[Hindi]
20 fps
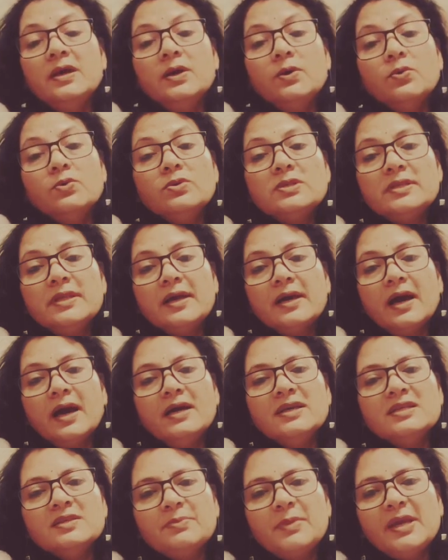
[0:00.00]
उसने कहा
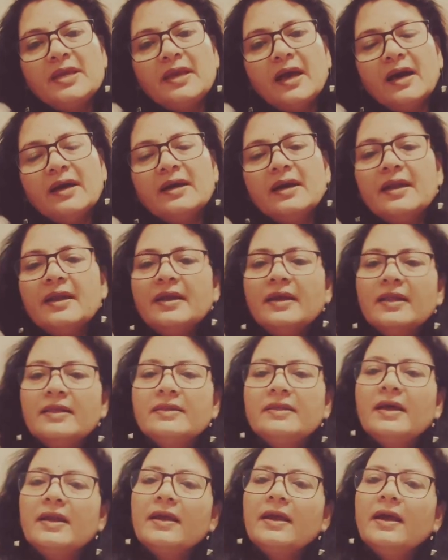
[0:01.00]
इसमें क्या करें
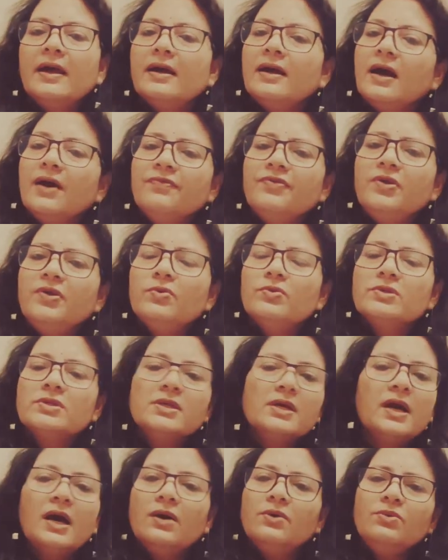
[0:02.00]
अंदर गया काफ़ी लोगों से
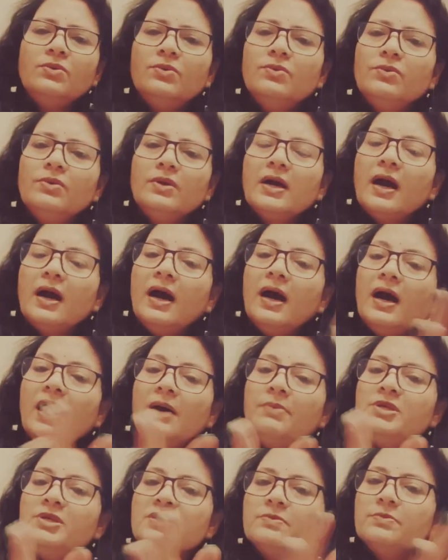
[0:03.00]
कहा उन्होंने कहा
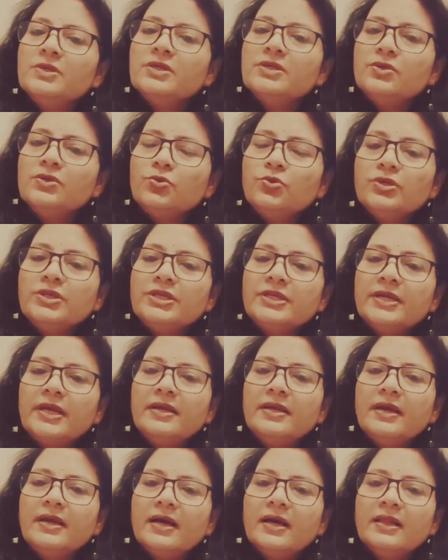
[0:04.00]
अब इसमें से कुछ नहीं
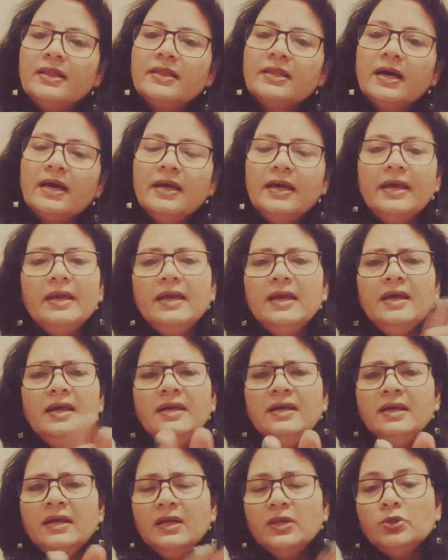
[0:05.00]
निकलता है
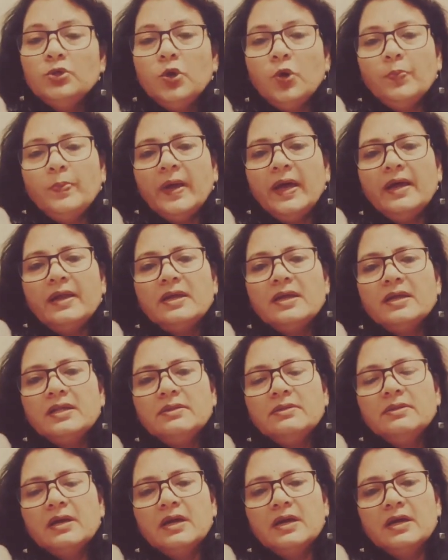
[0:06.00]
दोपहर के
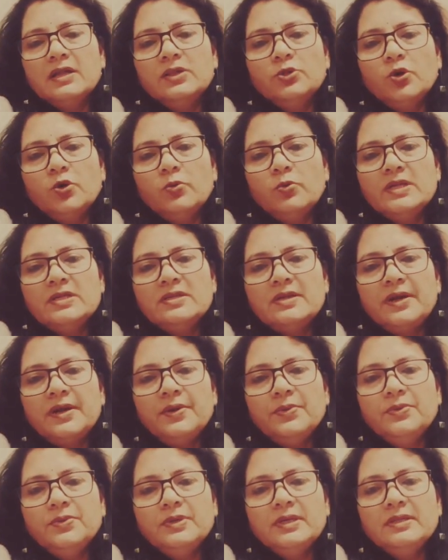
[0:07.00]
दो बज रहे
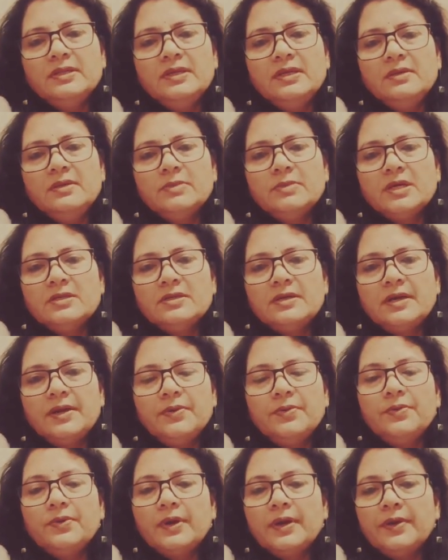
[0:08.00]
होंगे तीन बज रहे
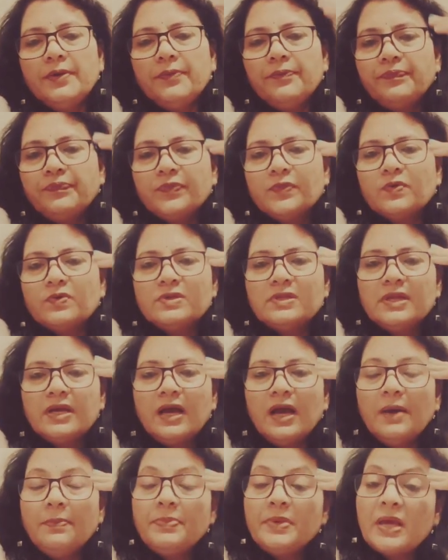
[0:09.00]
होंगे उसने
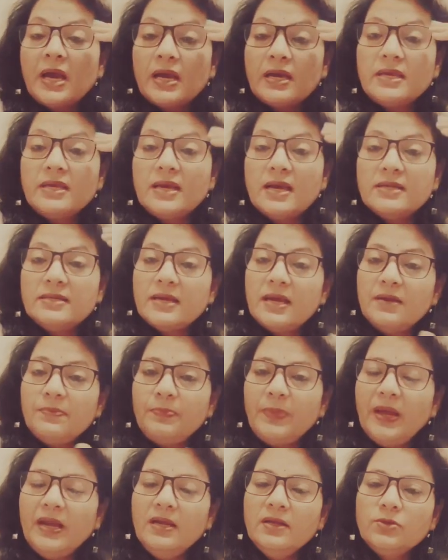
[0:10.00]
कहा अब क्या किया जाए
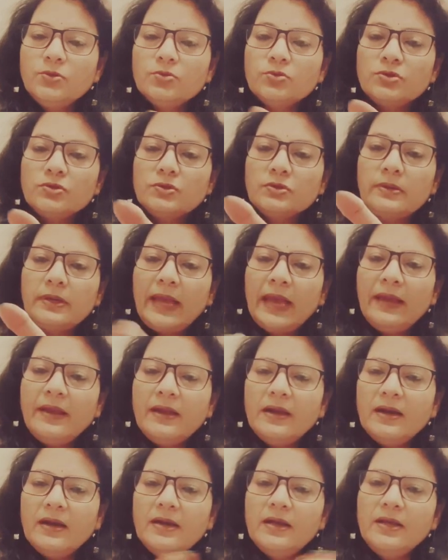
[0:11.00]
पहले तो उस गहरे
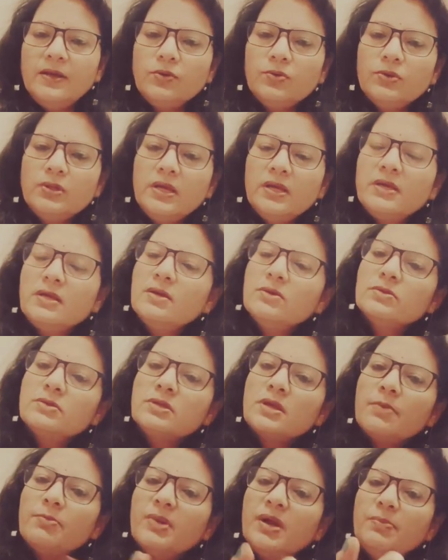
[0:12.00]
गड्ढे को देख के
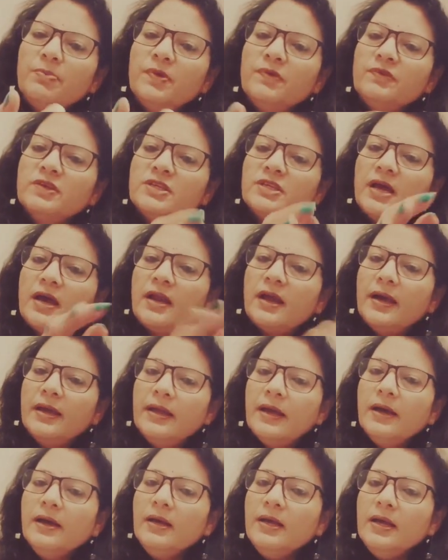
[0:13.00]
उसके मन में विचार
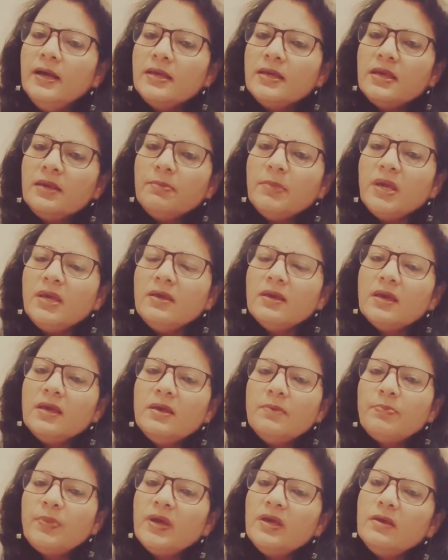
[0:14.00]
आया कि मैं
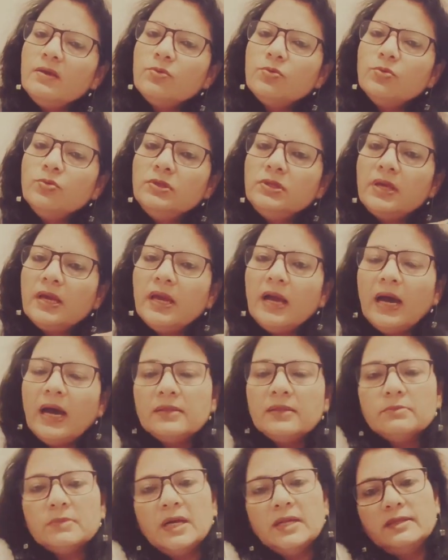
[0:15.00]
यहीं पे ही कूद के
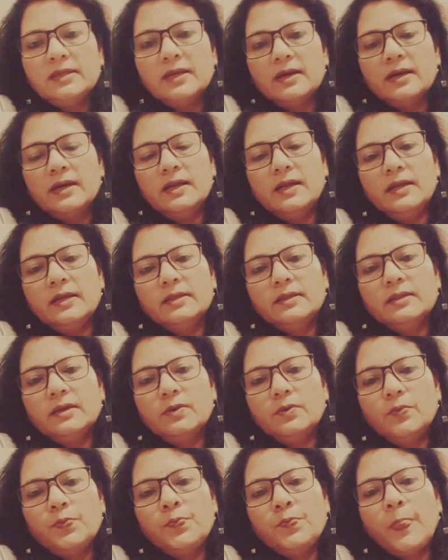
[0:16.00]
आत्महत्या कर लेता
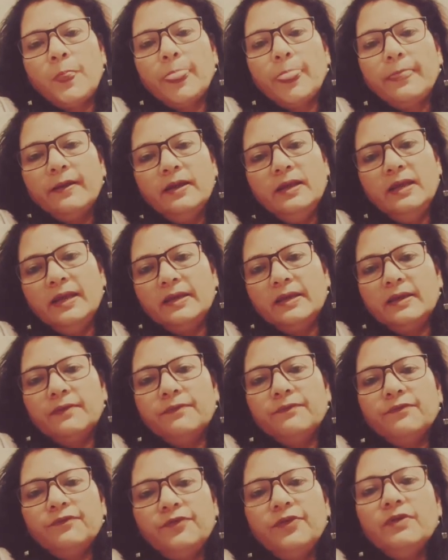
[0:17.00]
हूँ लेकिन
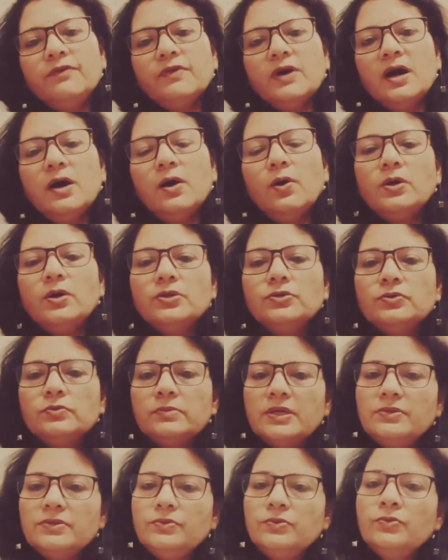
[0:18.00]
फिर वहाँ और जो
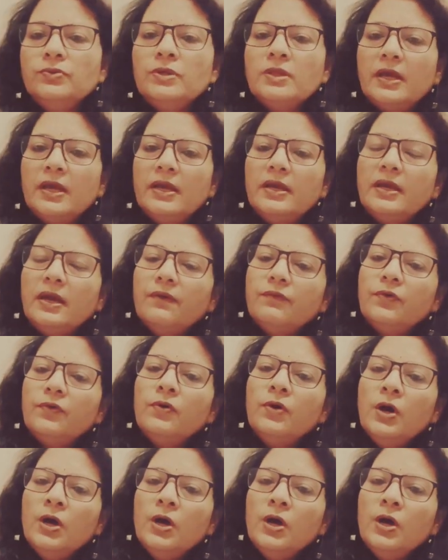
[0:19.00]
मजदूर थे या वो